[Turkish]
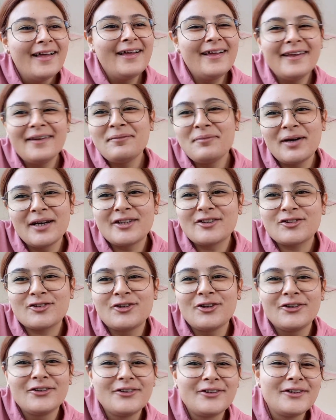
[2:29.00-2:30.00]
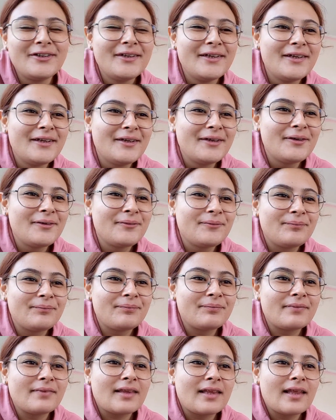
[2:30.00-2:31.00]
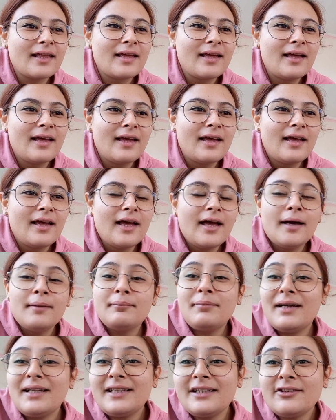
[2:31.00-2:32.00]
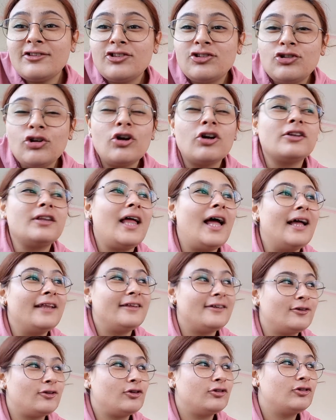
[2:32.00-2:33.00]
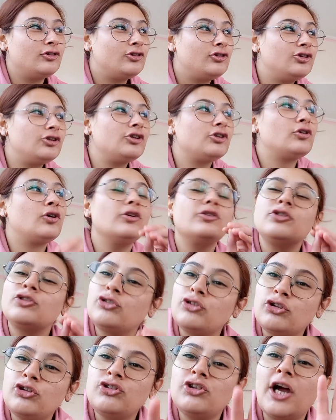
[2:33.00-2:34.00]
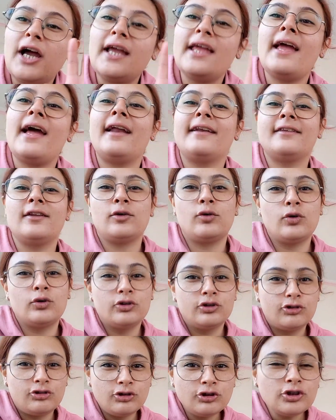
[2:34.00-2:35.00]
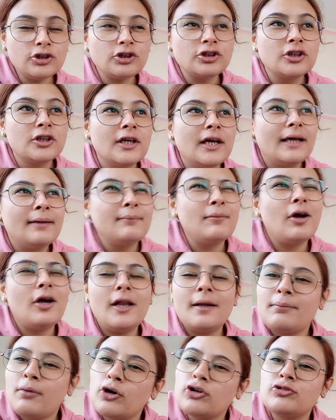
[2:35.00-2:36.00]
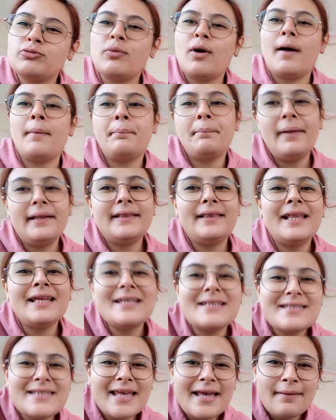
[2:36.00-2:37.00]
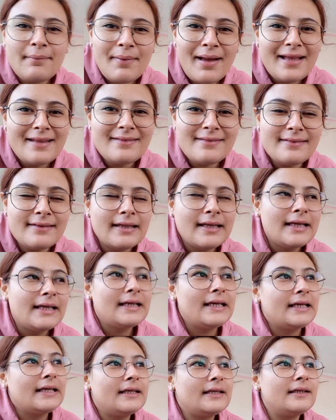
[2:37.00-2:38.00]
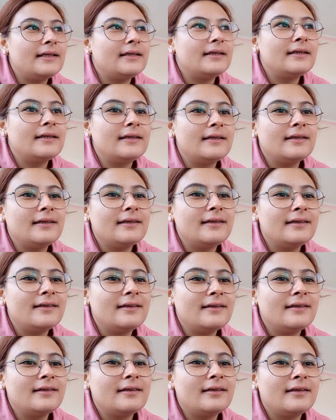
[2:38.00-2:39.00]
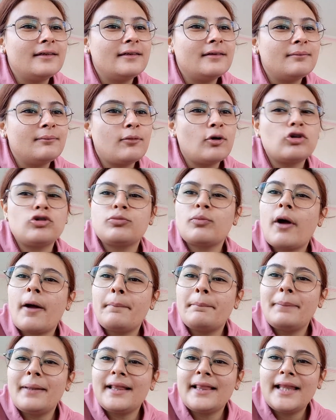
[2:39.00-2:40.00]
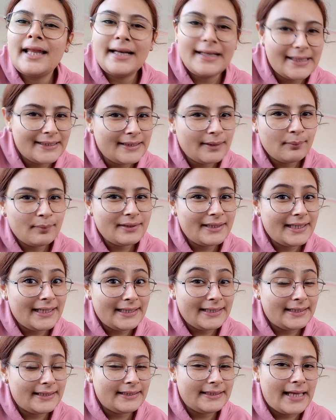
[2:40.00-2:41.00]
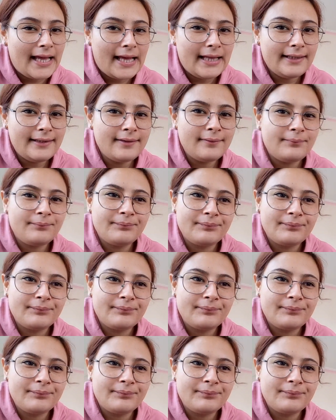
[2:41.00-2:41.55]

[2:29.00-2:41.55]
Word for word: Barış Aa, ben konuşmayı çok sevmiyorum. Ben. Barış çok nadir konuşur. Konuşulacağı yerde konuşur. Böyle boş muhabbetleri sevmez. Ee, boş muhabbetlerin adamı değildir yani.